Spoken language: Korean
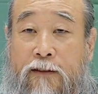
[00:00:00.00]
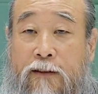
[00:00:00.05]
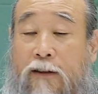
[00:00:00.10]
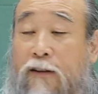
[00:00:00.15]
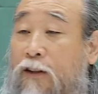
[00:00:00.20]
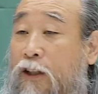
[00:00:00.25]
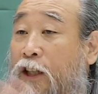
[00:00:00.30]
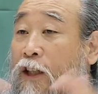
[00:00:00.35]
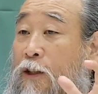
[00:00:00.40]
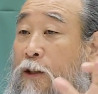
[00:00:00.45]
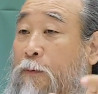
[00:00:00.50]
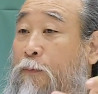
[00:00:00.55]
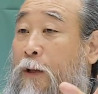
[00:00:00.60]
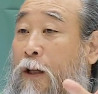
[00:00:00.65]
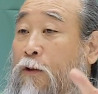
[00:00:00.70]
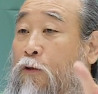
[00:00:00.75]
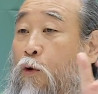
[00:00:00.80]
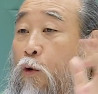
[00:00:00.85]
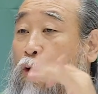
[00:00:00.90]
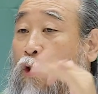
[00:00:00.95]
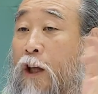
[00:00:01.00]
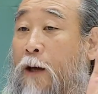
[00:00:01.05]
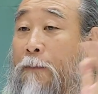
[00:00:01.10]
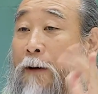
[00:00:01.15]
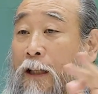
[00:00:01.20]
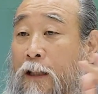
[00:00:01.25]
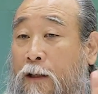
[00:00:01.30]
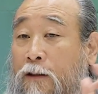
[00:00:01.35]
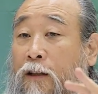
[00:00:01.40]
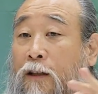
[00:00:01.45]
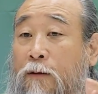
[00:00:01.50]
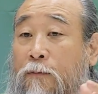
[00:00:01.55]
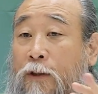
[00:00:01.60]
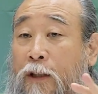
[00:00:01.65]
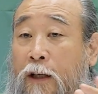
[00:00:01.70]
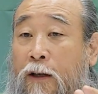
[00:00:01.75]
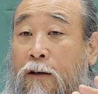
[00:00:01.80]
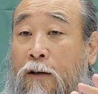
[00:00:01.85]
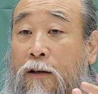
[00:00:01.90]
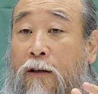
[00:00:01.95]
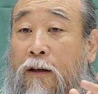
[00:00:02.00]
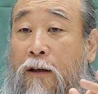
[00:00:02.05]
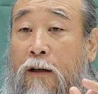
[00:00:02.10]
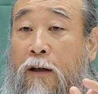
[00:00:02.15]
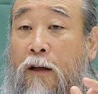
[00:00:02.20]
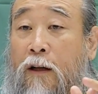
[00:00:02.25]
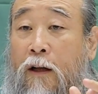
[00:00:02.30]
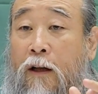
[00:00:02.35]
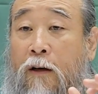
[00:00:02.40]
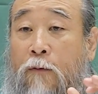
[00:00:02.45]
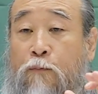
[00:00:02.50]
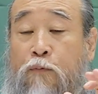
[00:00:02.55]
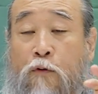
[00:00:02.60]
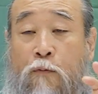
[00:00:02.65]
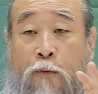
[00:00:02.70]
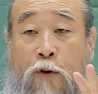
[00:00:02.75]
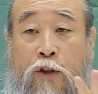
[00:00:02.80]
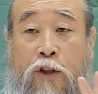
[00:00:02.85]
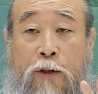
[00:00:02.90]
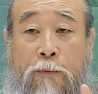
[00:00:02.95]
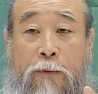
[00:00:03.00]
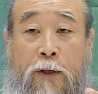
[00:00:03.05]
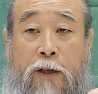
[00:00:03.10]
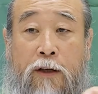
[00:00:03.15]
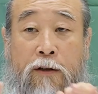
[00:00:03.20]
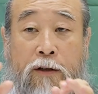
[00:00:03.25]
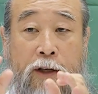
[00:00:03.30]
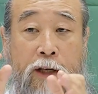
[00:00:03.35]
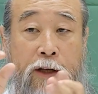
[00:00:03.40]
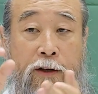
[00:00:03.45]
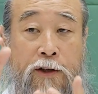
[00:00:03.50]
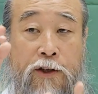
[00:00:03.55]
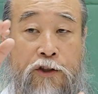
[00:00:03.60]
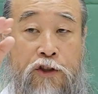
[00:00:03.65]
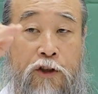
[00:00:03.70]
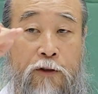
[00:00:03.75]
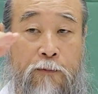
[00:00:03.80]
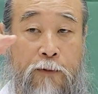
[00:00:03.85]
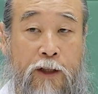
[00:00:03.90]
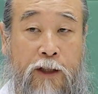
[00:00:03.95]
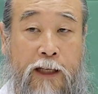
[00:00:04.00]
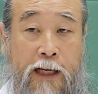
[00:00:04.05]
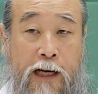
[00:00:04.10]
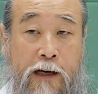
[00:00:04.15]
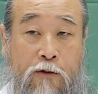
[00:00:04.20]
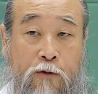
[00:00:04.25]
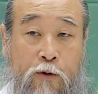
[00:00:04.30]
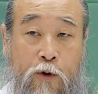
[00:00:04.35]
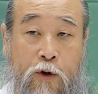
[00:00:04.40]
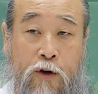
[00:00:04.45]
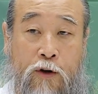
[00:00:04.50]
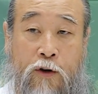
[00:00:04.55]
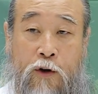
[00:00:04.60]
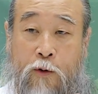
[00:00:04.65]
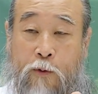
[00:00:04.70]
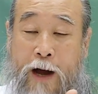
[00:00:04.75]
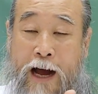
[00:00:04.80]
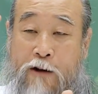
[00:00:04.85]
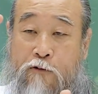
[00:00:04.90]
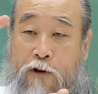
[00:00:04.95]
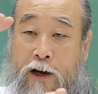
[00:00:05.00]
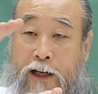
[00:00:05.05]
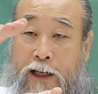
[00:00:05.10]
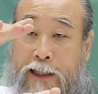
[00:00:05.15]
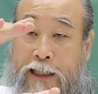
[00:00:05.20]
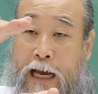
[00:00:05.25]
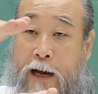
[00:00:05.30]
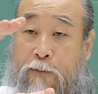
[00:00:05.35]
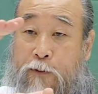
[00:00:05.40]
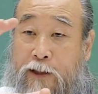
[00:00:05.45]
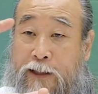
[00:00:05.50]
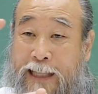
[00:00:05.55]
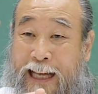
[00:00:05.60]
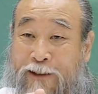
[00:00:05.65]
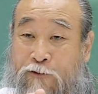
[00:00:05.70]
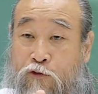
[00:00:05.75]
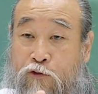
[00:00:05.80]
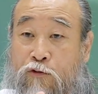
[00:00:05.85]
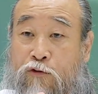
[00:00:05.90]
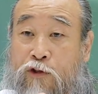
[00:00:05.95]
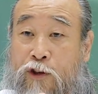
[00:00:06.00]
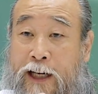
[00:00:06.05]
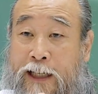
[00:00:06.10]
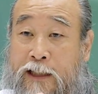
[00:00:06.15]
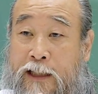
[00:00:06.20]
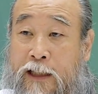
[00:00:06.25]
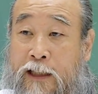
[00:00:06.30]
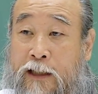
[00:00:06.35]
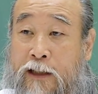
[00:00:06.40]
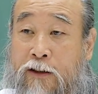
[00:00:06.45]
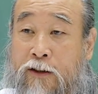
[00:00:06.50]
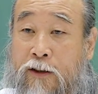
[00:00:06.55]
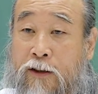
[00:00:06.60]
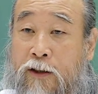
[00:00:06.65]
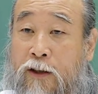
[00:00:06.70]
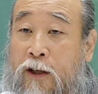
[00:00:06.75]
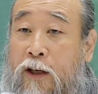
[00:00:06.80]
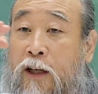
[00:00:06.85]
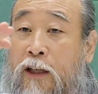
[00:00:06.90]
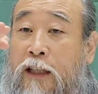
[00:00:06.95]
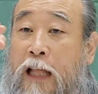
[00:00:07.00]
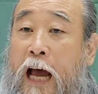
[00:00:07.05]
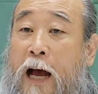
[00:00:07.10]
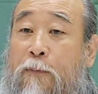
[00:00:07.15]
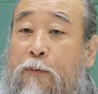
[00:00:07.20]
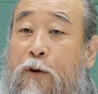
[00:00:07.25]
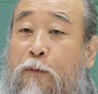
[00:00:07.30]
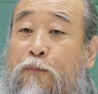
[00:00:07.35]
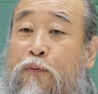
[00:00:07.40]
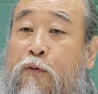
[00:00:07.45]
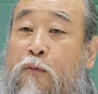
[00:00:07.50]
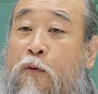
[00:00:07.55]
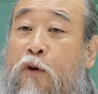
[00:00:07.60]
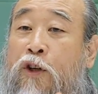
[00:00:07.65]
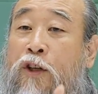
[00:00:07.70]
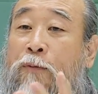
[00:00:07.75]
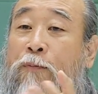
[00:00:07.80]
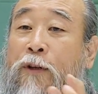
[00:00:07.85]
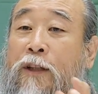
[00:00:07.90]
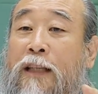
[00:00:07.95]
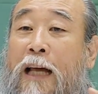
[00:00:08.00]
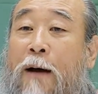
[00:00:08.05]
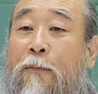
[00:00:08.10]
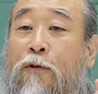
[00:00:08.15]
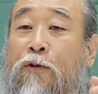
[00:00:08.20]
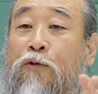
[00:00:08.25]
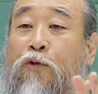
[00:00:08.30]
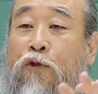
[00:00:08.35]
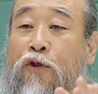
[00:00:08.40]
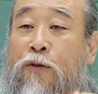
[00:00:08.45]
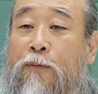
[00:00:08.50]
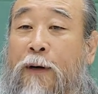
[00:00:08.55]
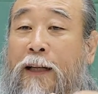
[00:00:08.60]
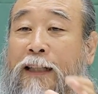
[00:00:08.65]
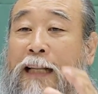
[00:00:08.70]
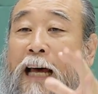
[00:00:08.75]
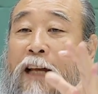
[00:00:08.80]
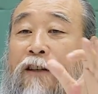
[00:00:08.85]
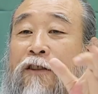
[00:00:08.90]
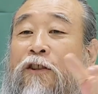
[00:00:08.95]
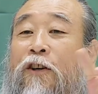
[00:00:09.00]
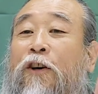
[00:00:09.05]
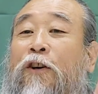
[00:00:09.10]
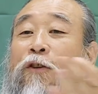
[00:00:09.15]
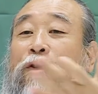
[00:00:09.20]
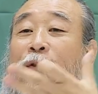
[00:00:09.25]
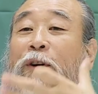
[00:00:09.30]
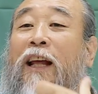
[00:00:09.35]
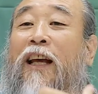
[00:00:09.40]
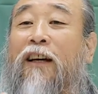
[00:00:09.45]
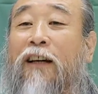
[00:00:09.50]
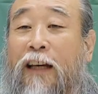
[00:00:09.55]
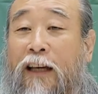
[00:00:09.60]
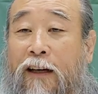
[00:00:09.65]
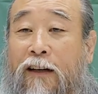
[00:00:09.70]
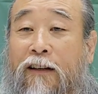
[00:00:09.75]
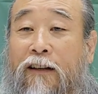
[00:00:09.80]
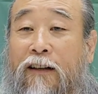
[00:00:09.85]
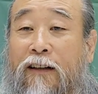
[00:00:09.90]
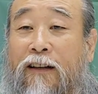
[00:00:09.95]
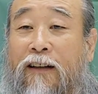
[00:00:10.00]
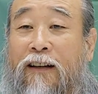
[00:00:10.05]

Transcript: 어, 20대는 이렇게 받아들이면 돼요. 부모님이 이렇게 이렇게 설명을 해갖고 왕과에게 답을 딱 주는 것 같잖아요. 답을, 부모님은 답을 줬지만 나는 의논인 거예요.